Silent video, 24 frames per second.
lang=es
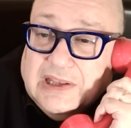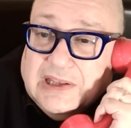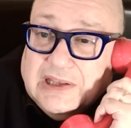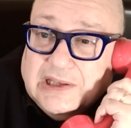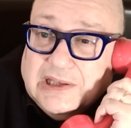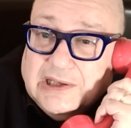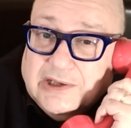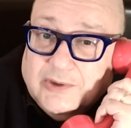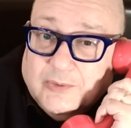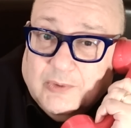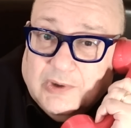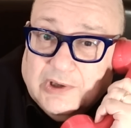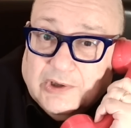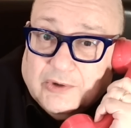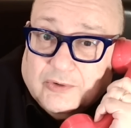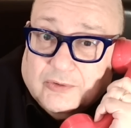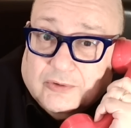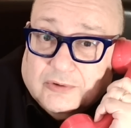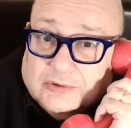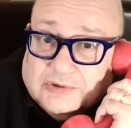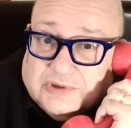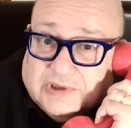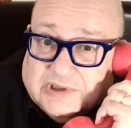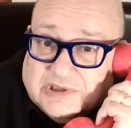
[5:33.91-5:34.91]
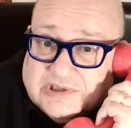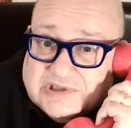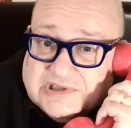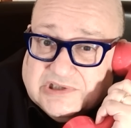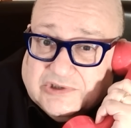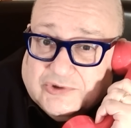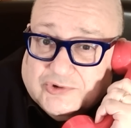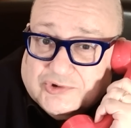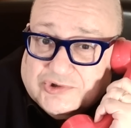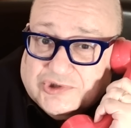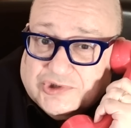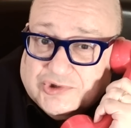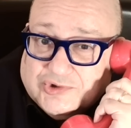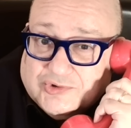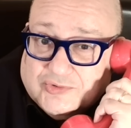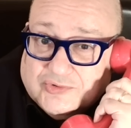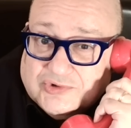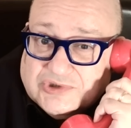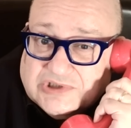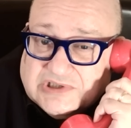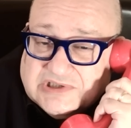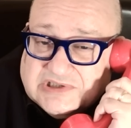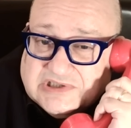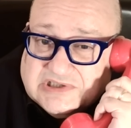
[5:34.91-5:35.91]
Y luego tienes a los de
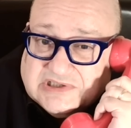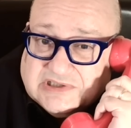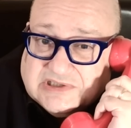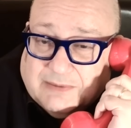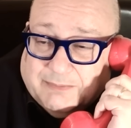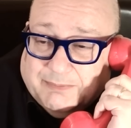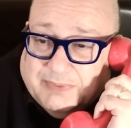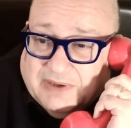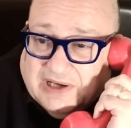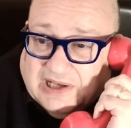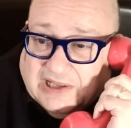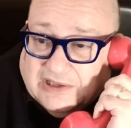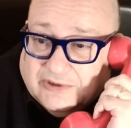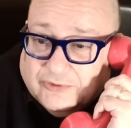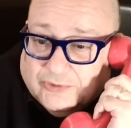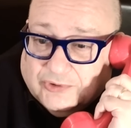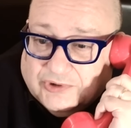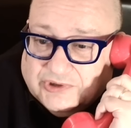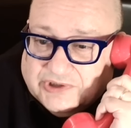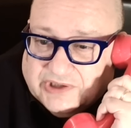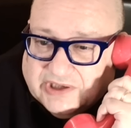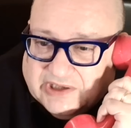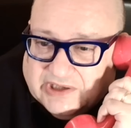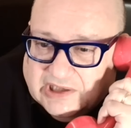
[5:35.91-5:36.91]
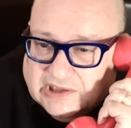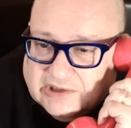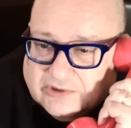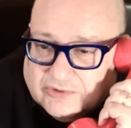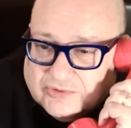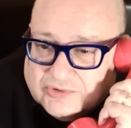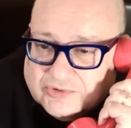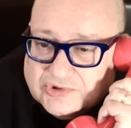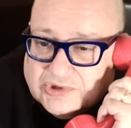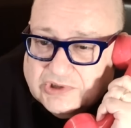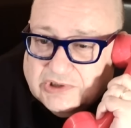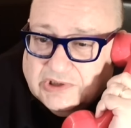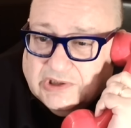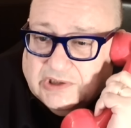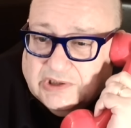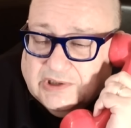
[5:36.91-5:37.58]
Junts que se están peleando entre ellos.